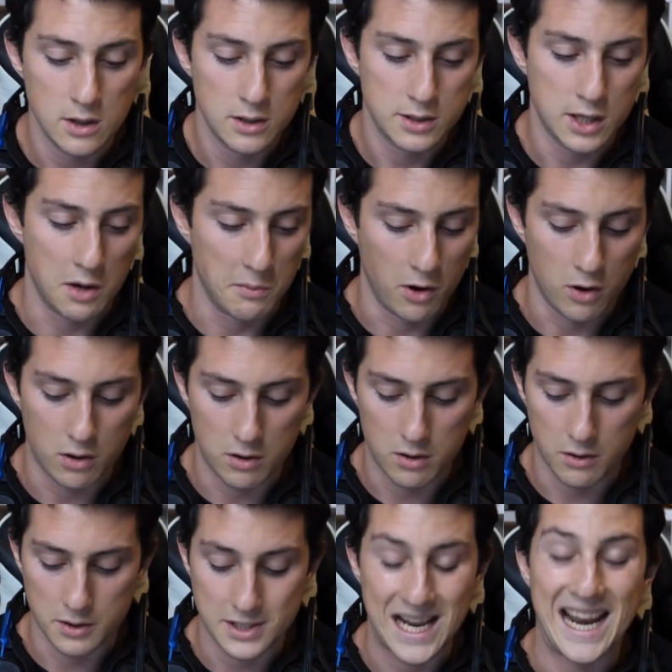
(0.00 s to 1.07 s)
Si a lo
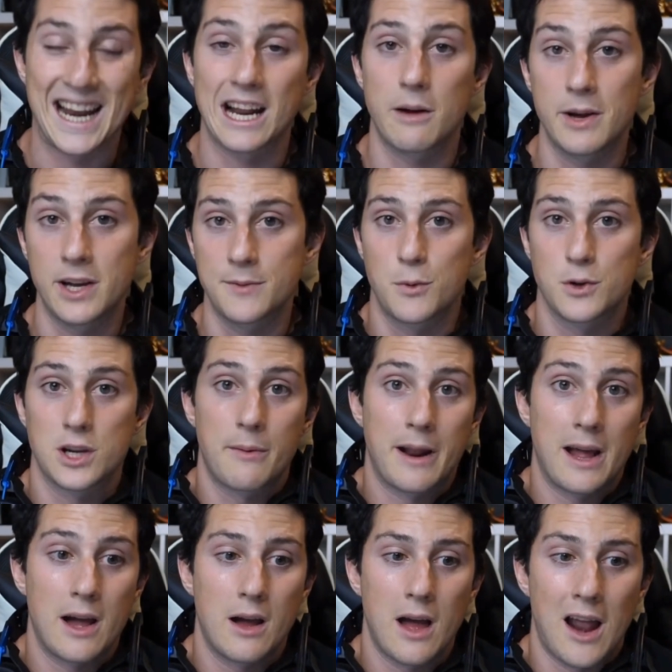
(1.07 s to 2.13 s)
mejor se alarga más, pues
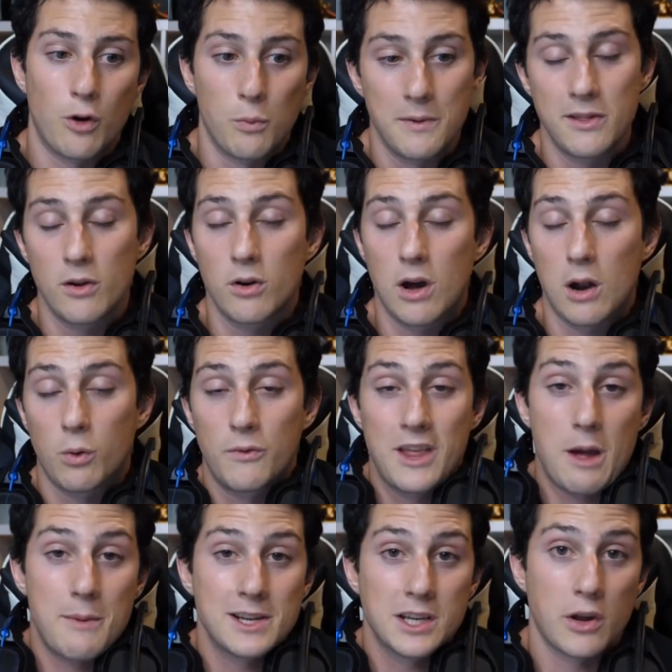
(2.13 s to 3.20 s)
habrá algún vídeo, algún
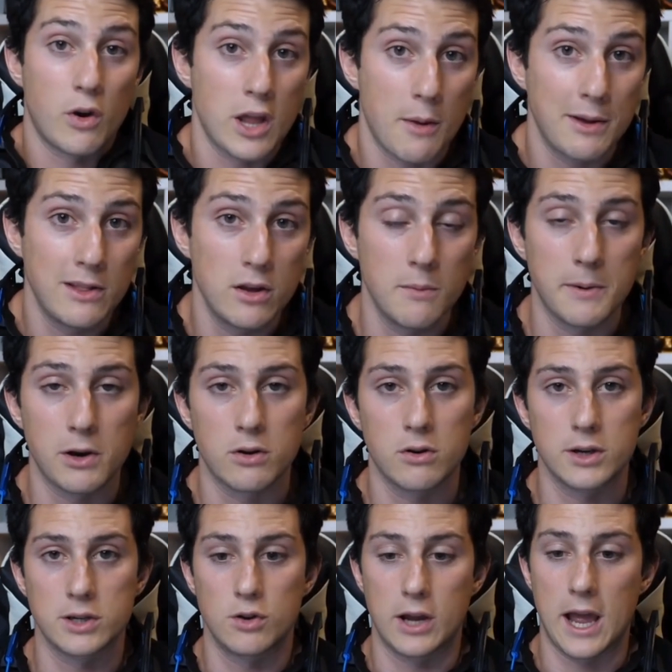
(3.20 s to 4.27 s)
día más que no haya vídeo,
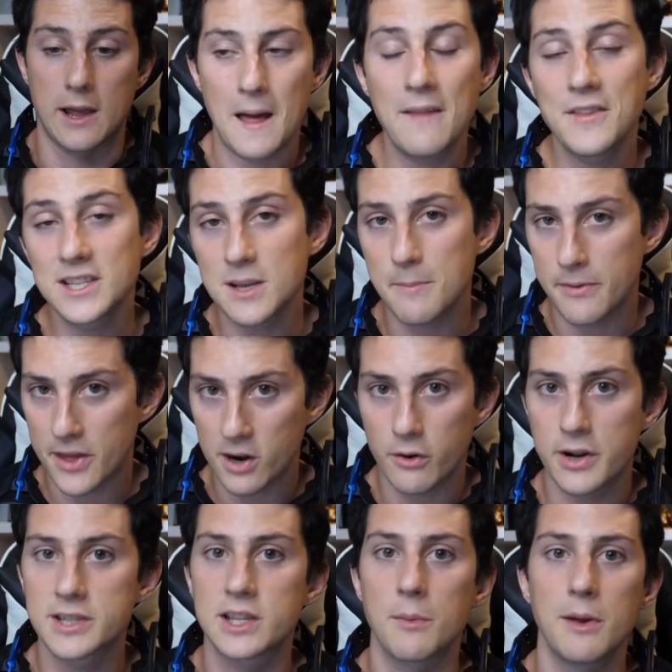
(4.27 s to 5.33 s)
pero es lo que hay. Antes de empezar
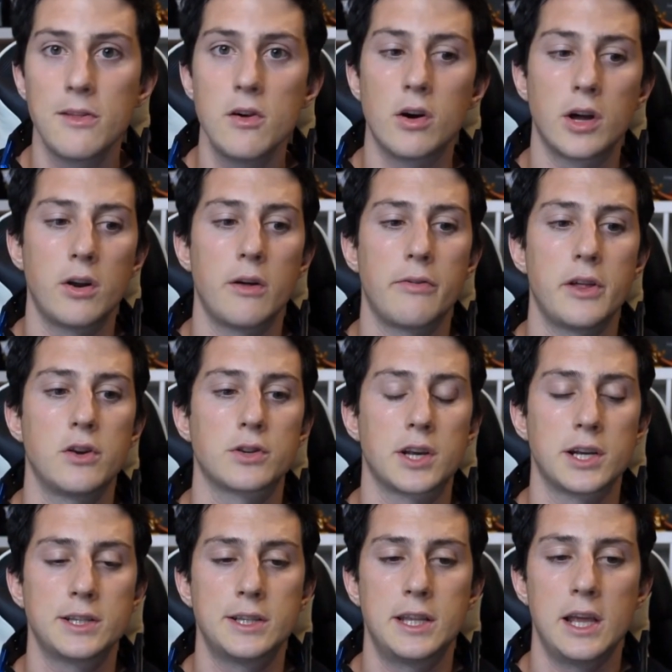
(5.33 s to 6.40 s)
con este vídeo, quiero deciros
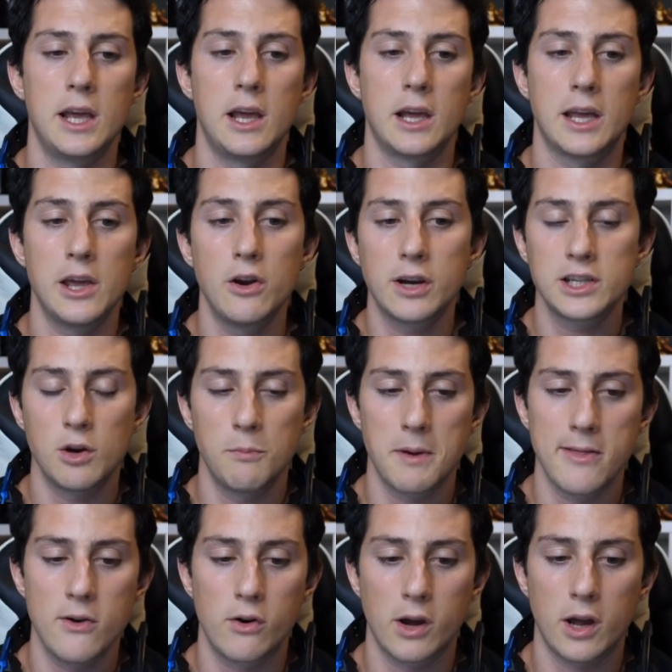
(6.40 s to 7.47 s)
que este quiero que sea un
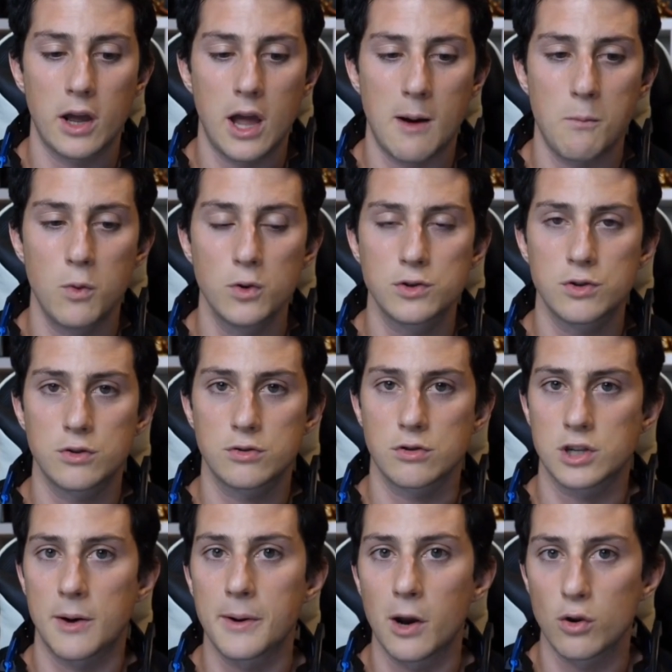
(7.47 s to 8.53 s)
vídeo que a muchos
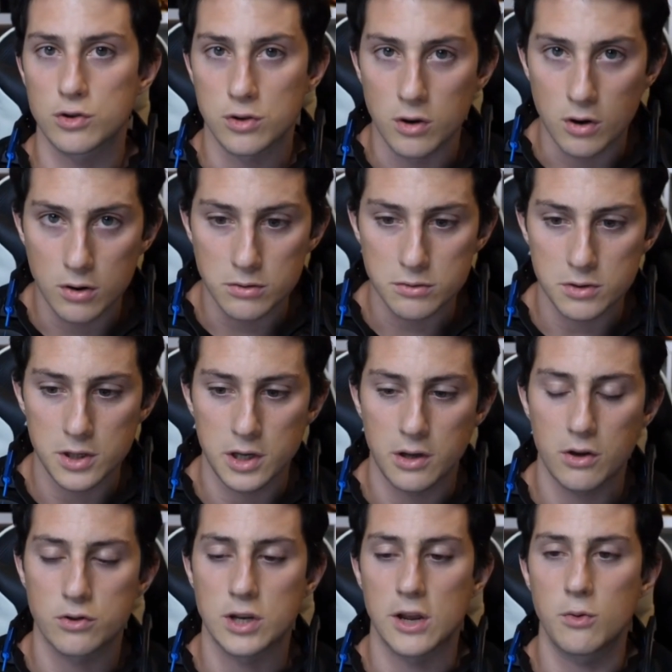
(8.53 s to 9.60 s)
os abra los ojos y
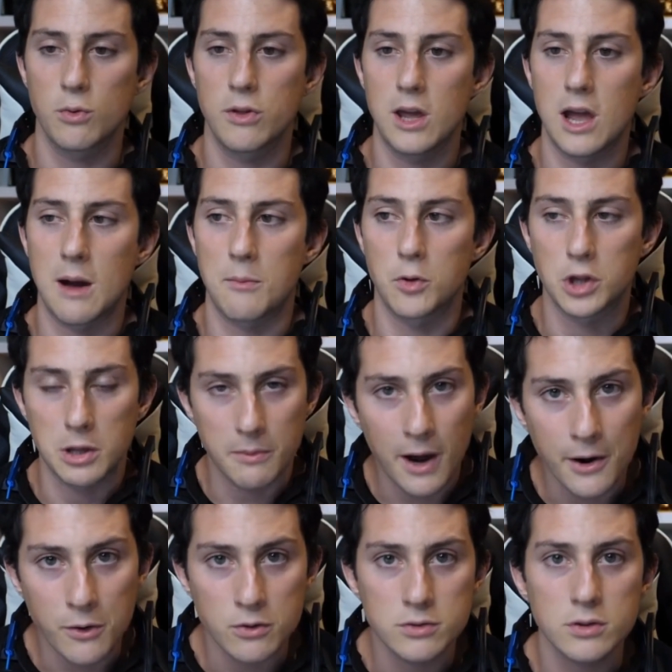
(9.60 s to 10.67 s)
que os ayude a
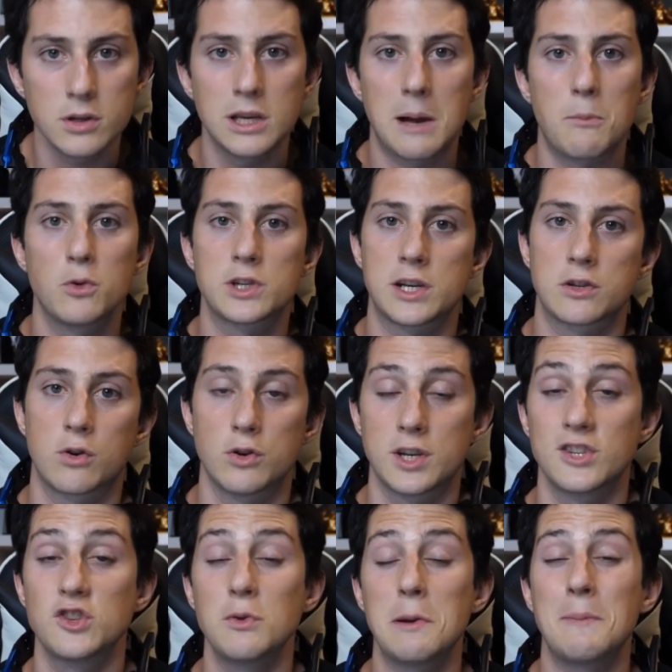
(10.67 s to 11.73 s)
motivaros y a muchas
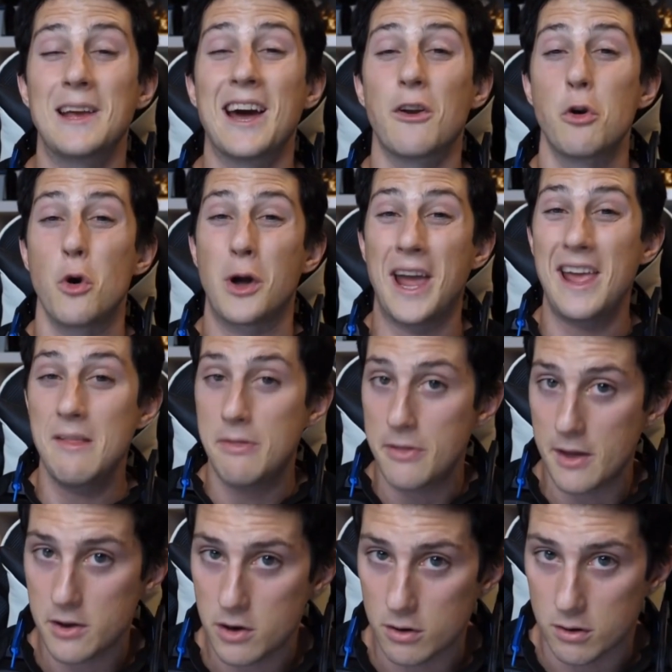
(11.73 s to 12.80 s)
cosas. Yo voy a explicar lo que
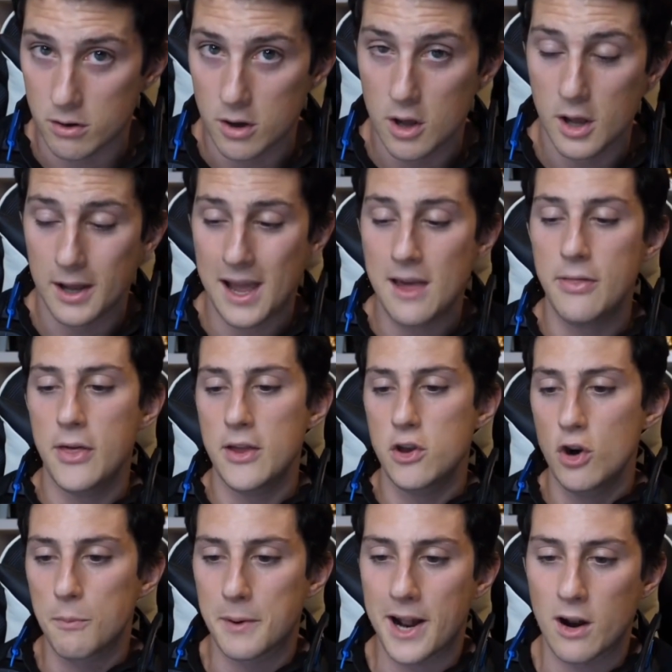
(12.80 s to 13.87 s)
hice yo, que hice
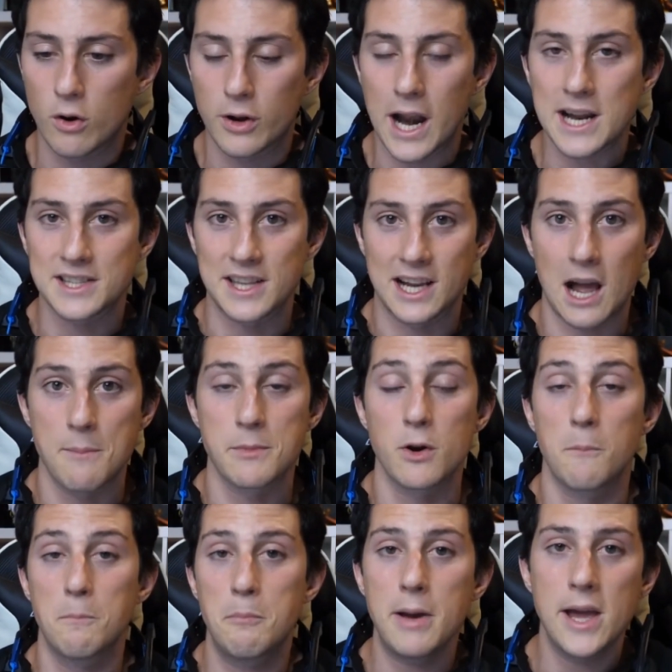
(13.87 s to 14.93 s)
yo para lograr este
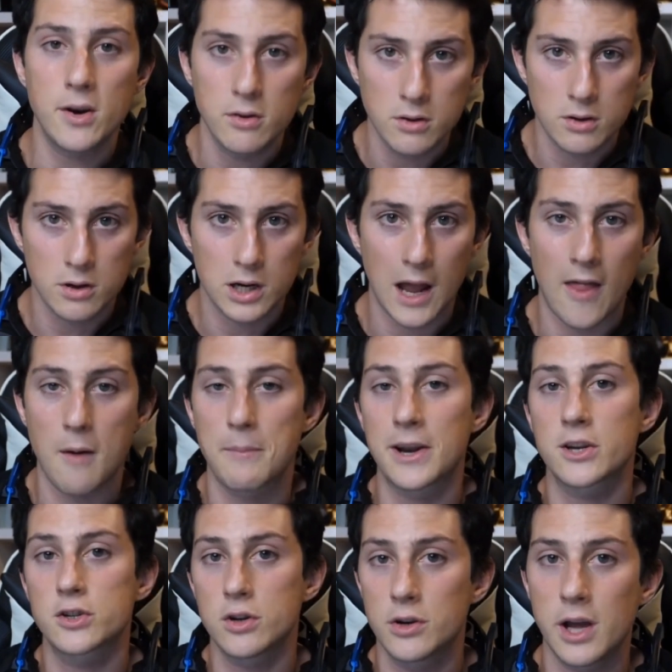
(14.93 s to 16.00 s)
cambio, pero cada
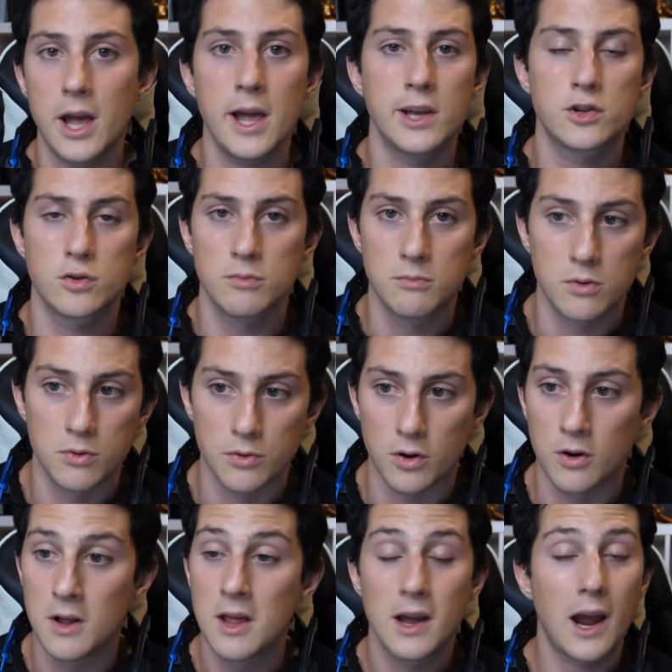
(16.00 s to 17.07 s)
persona es un
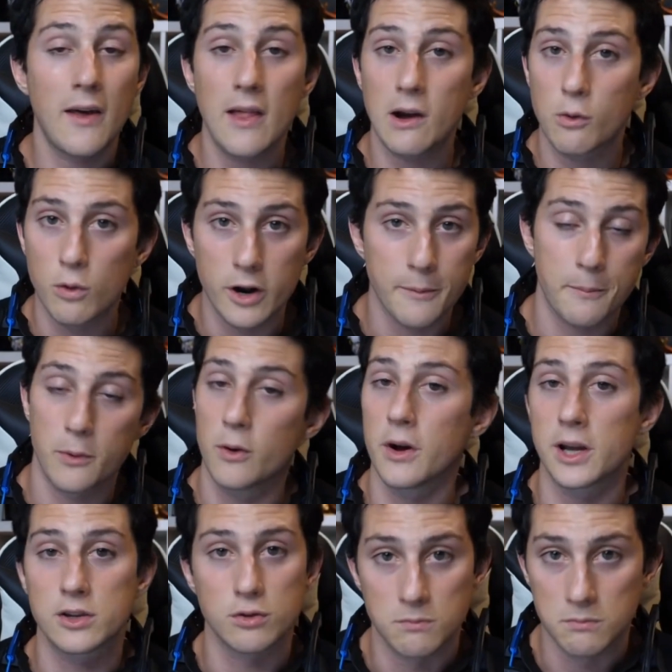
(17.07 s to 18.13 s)
mundo, cada cuerpo
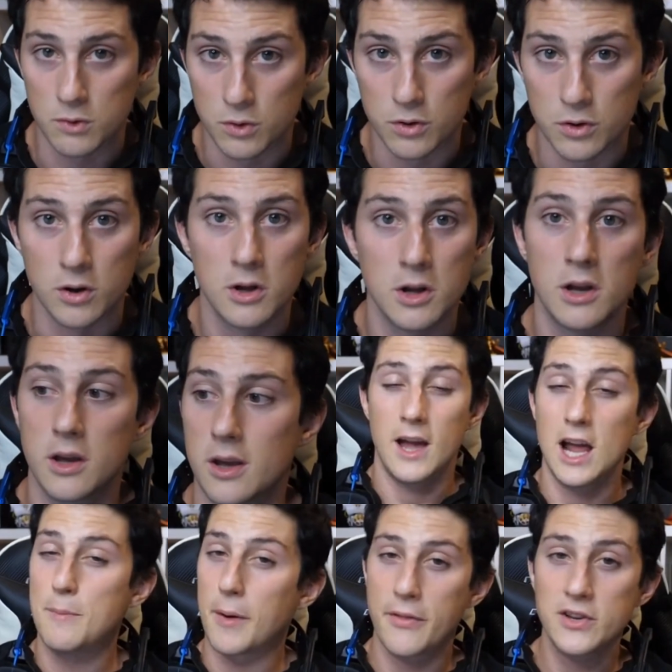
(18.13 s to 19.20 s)
es un mundo.
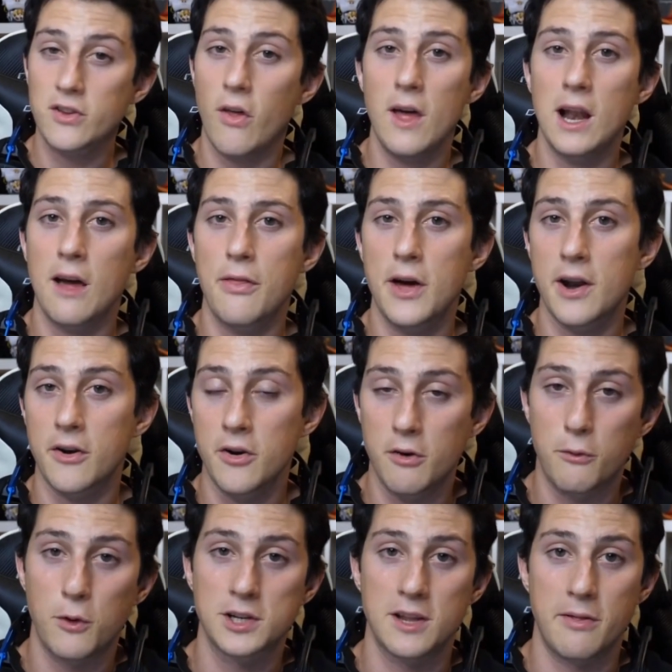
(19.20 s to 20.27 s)
El proceso de adelgazar
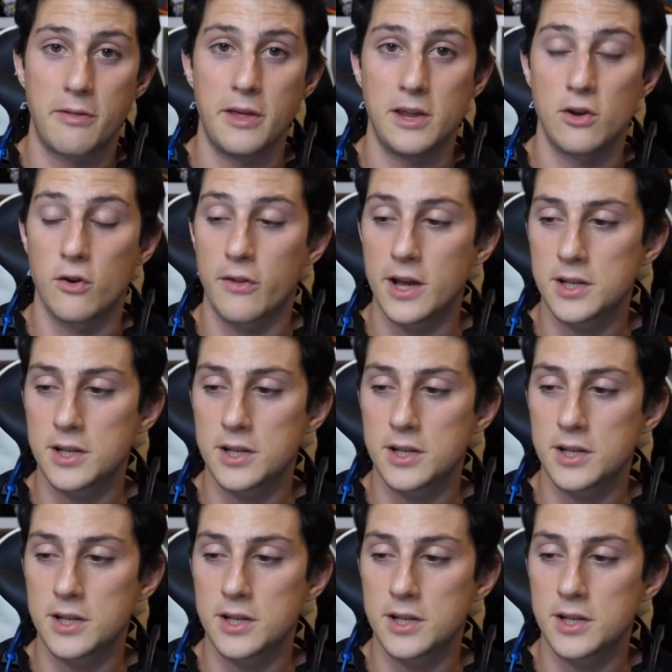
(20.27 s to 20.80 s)
no fue eh, sencillo. sí, ¿eh?